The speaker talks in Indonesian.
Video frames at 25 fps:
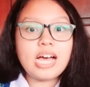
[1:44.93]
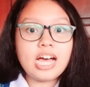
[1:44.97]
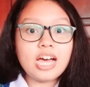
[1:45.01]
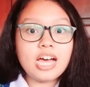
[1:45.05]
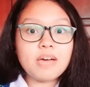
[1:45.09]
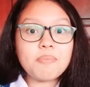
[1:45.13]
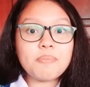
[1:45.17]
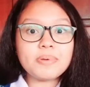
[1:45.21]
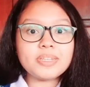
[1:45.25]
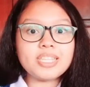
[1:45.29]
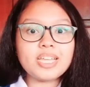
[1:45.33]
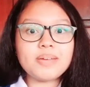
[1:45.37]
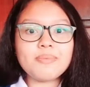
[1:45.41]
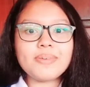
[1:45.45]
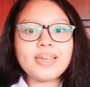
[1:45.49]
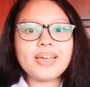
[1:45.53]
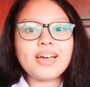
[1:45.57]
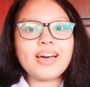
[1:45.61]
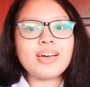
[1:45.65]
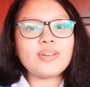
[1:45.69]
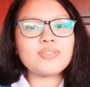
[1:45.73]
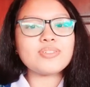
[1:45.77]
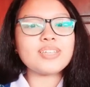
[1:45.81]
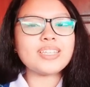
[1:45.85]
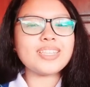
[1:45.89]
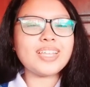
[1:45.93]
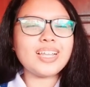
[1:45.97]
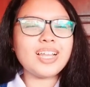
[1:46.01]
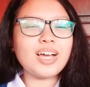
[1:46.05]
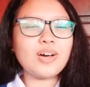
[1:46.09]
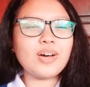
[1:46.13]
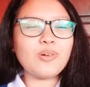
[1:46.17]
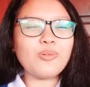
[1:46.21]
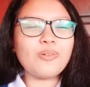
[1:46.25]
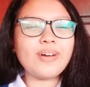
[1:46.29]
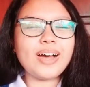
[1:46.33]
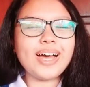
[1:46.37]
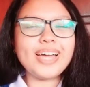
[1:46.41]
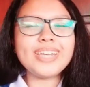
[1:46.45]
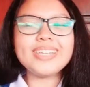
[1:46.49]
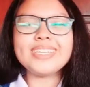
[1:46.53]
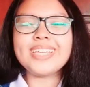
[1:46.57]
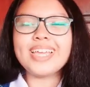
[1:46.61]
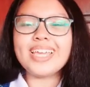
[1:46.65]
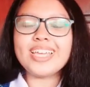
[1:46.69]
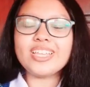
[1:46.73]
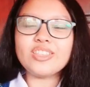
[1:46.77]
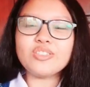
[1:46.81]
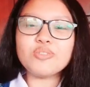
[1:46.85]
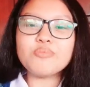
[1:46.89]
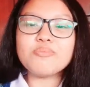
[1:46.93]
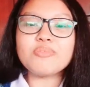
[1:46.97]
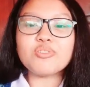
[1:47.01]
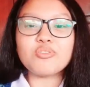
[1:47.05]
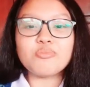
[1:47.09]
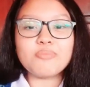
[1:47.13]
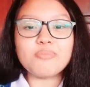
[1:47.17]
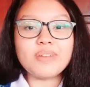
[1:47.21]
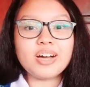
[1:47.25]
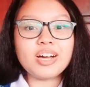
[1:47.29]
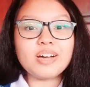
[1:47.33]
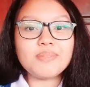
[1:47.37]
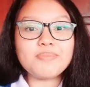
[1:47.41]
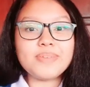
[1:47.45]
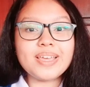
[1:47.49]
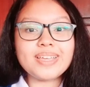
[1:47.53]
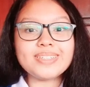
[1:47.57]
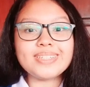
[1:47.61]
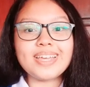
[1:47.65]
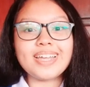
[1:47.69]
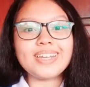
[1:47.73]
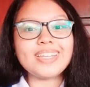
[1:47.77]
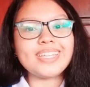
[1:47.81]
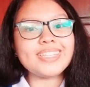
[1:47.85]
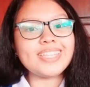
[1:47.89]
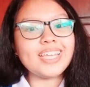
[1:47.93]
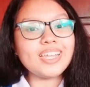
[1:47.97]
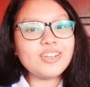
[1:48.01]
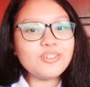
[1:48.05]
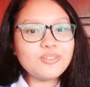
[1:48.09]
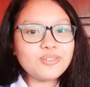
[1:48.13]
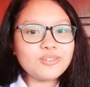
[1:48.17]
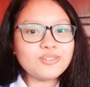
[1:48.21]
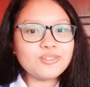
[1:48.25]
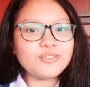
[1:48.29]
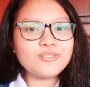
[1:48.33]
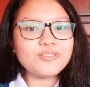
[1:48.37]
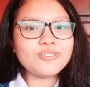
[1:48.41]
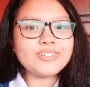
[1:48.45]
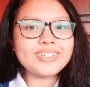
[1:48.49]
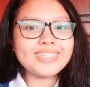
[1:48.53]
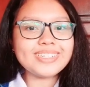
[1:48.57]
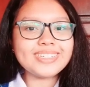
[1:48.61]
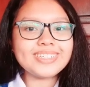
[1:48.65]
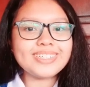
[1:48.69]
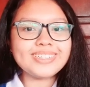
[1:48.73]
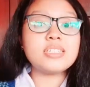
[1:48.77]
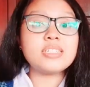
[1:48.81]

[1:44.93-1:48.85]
hal pertama yang harus kita lakukan yaitu merubah kebiasaan kita dulu.